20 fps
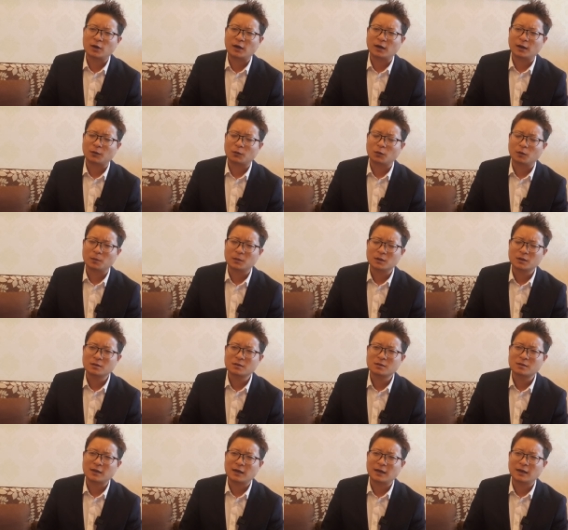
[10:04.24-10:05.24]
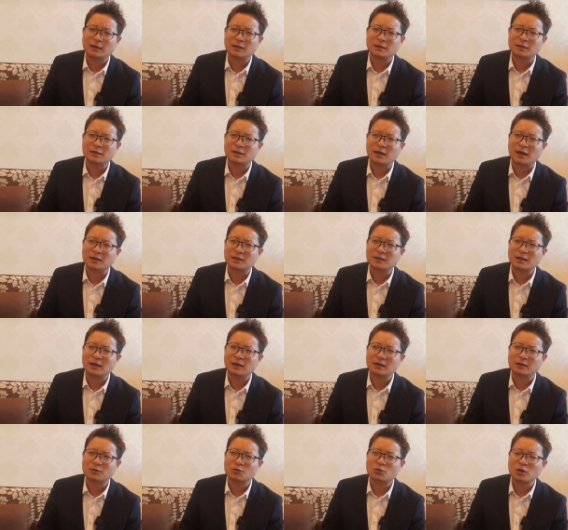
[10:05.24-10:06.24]
算啊，我们再想一
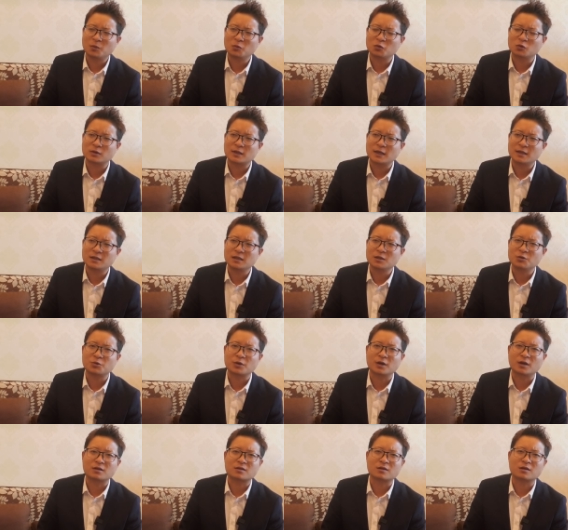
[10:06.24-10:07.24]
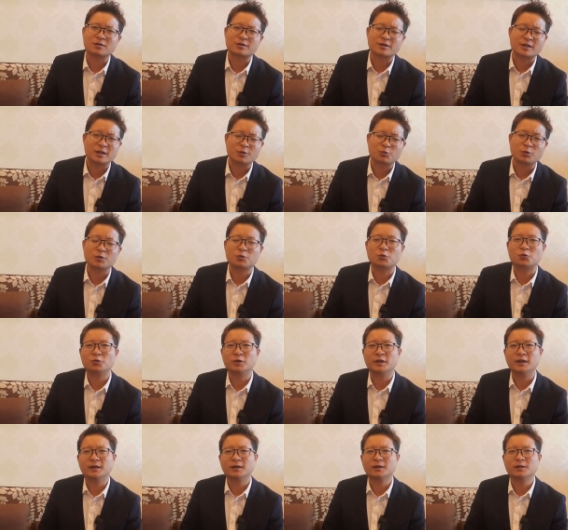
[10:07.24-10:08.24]
下，川普在竞选的时候谁最
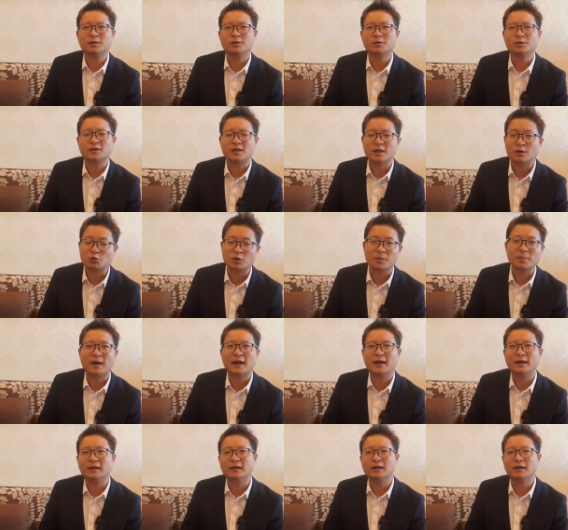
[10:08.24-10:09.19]
出力？谁最卖